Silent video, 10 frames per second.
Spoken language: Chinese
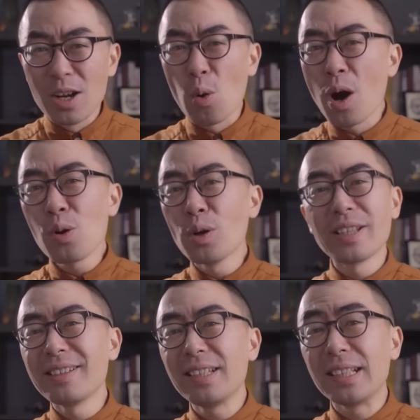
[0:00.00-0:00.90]
广阔
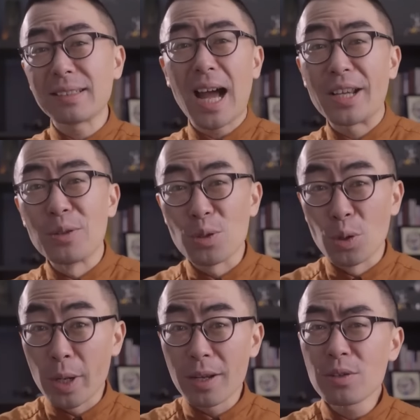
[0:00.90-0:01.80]
天地大有作
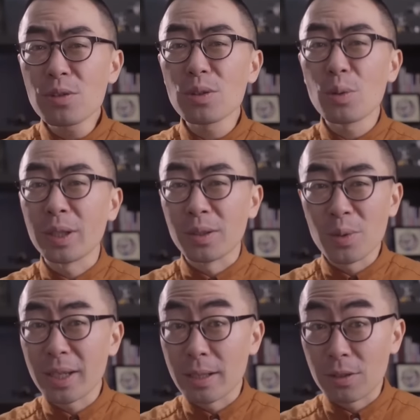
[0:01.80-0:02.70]
为，智慧
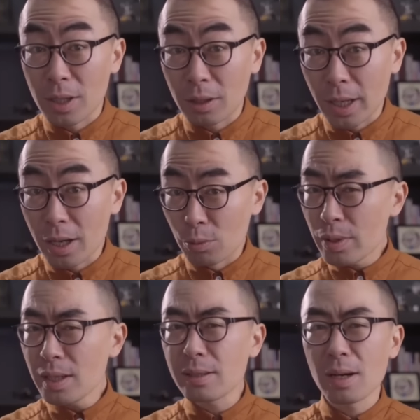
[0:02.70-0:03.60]
农业的制高点无
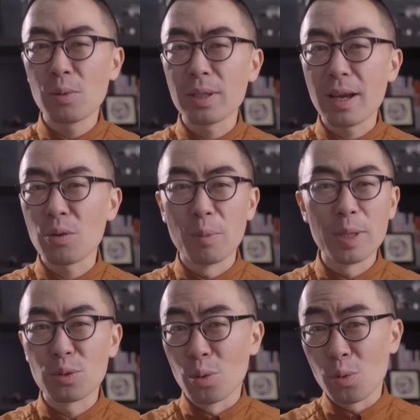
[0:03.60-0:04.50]
疑将会在我
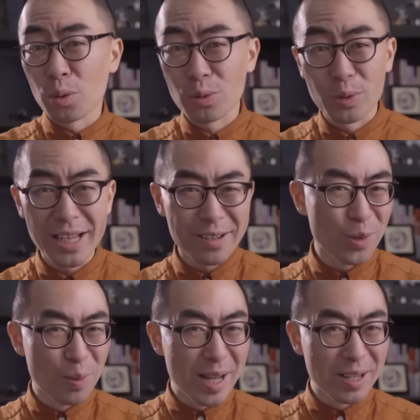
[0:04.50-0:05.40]
们中国出现，
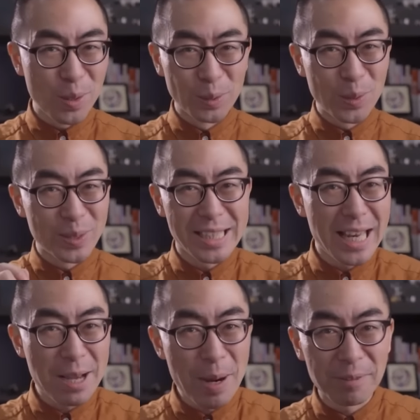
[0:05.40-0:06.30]
我们共同期
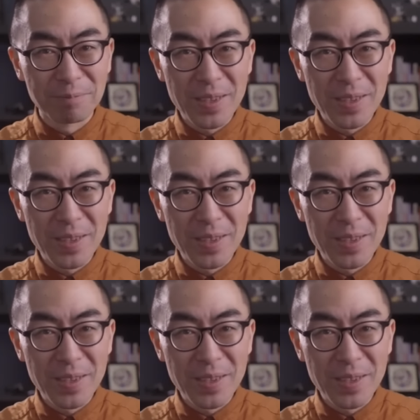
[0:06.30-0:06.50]
待吧。